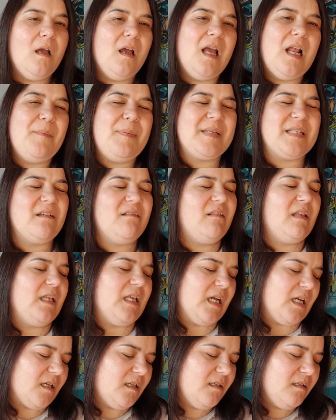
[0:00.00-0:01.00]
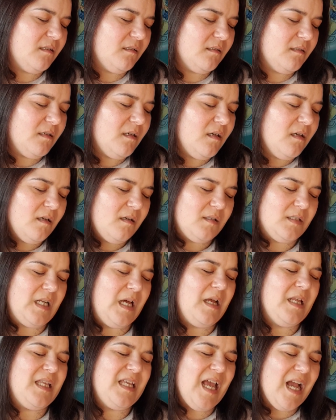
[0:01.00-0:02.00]
el pesado de Jack. O
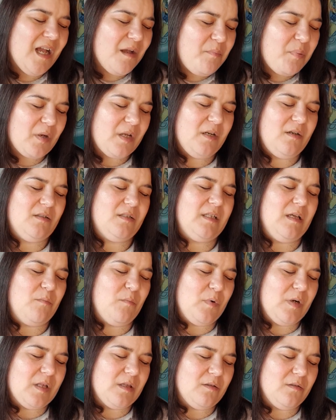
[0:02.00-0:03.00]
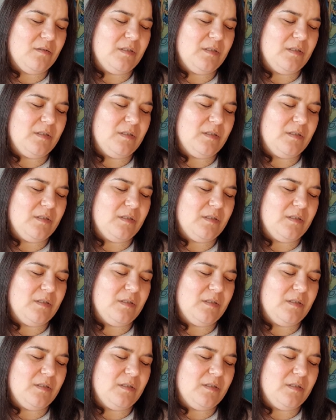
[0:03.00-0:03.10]
sea, Jack, porque no está muerto?